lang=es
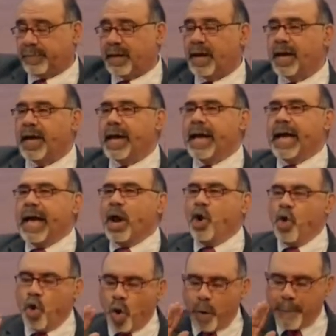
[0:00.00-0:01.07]
lo
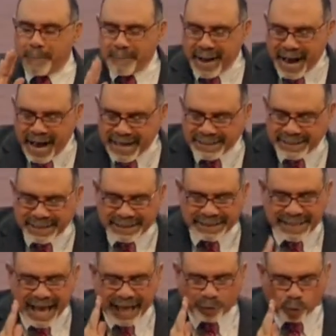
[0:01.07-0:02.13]
más
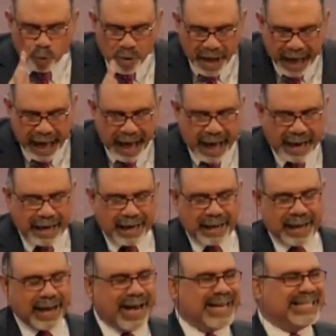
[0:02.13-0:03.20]
natural es
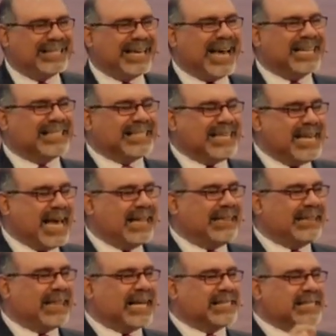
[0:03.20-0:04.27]
que sientas
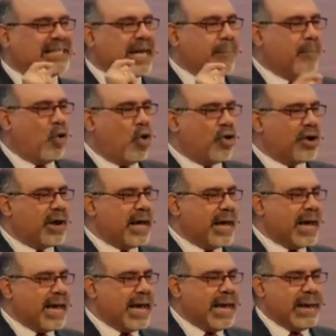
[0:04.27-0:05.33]
temor
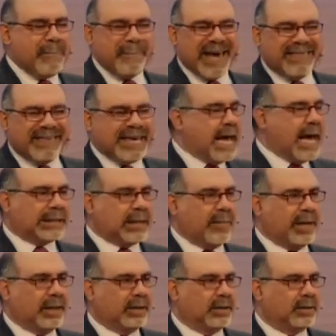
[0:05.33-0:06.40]
inmediatamente,
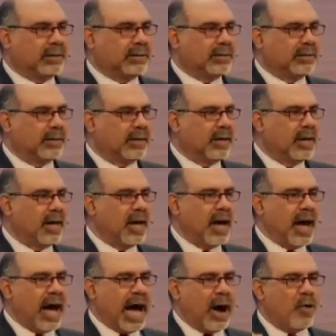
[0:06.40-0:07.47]

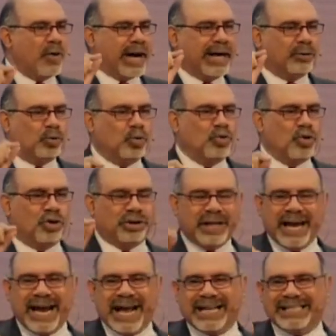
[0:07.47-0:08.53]
aunque tú no tengas
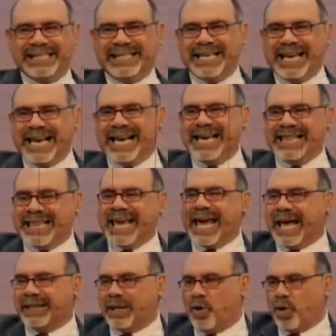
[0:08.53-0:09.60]
ni idea de lo que
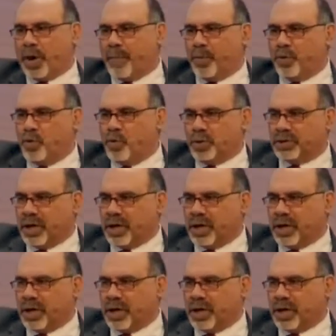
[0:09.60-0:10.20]
produjo ese ruido.